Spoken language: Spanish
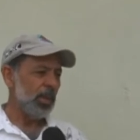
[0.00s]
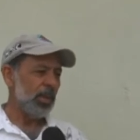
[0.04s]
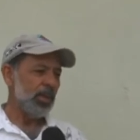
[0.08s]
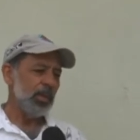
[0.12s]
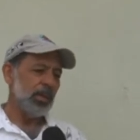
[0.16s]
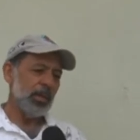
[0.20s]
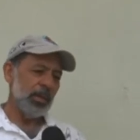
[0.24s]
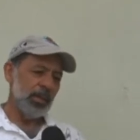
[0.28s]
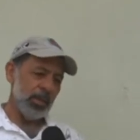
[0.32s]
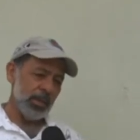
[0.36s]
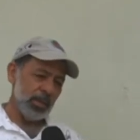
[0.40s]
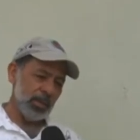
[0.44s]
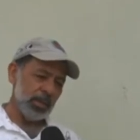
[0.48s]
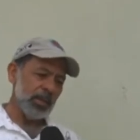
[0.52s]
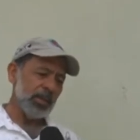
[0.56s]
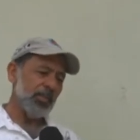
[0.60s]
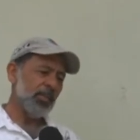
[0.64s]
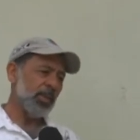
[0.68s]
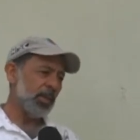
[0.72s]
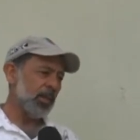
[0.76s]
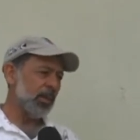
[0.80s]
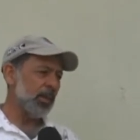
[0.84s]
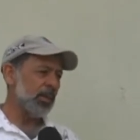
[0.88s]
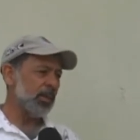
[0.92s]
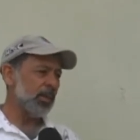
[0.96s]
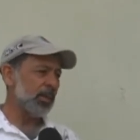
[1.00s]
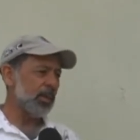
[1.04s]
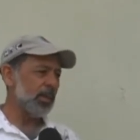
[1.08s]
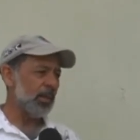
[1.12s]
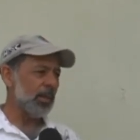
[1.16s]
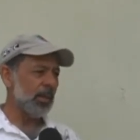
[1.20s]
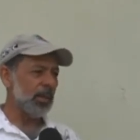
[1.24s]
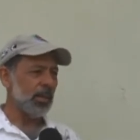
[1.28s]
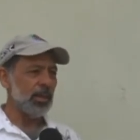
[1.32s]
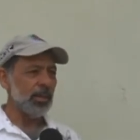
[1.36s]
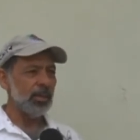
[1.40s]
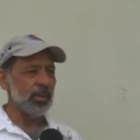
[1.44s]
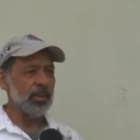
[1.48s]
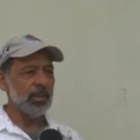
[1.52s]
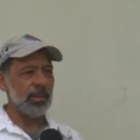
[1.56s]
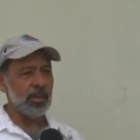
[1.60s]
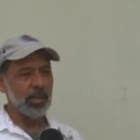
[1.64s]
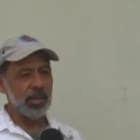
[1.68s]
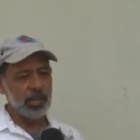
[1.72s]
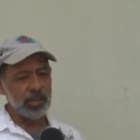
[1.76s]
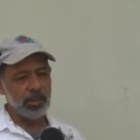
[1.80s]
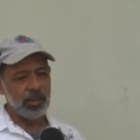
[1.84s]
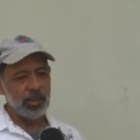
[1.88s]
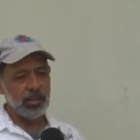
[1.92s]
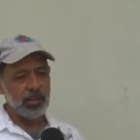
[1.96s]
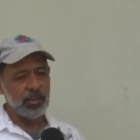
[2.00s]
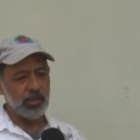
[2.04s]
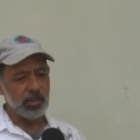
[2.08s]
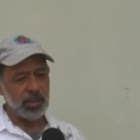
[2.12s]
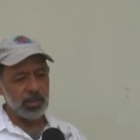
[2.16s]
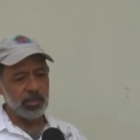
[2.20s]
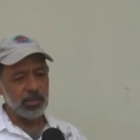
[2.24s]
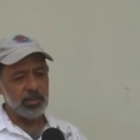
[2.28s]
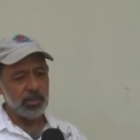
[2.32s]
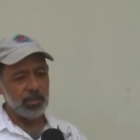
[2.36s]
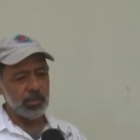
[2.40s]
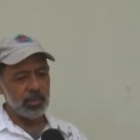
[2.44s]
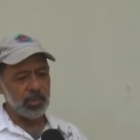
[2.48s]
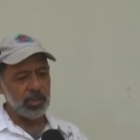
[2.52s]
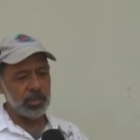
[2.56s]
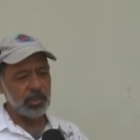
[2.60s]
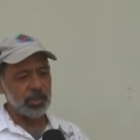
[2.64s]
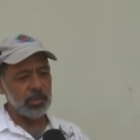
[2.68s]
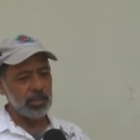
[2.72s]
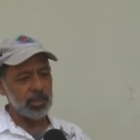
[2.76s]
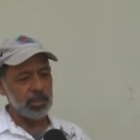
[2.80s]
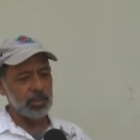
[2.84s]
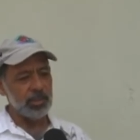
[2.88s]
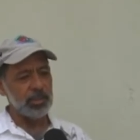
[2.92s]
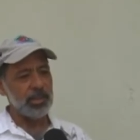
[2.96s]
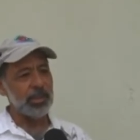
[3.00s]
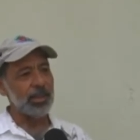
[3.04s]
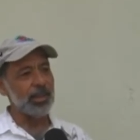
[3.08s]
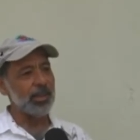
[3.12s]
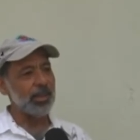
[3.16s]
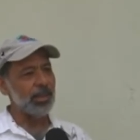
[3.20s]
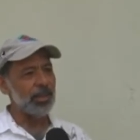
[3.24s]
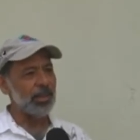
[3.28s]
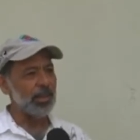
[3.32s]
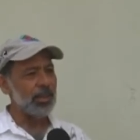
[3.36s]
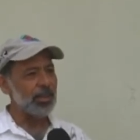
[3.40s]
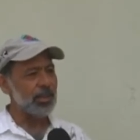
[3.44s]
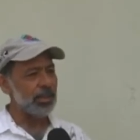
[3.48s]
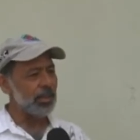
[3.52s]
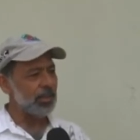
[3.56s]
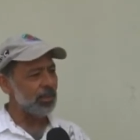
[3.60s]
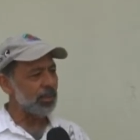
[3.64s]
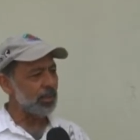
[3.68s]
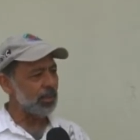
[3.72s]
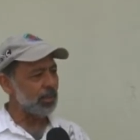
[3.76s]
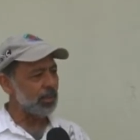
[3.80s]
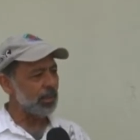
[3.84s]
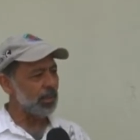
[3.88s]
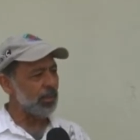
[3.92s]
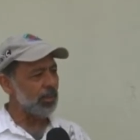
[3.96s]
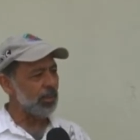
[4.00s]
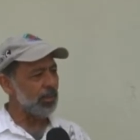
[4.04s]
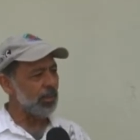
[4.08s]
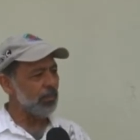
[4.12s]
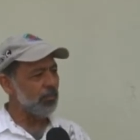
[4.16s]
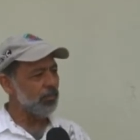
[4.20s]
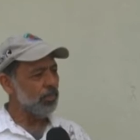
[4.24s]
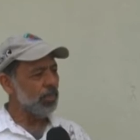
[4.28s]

Y esas variedades que la gente ha creído que son resistentes y que es la alternativa,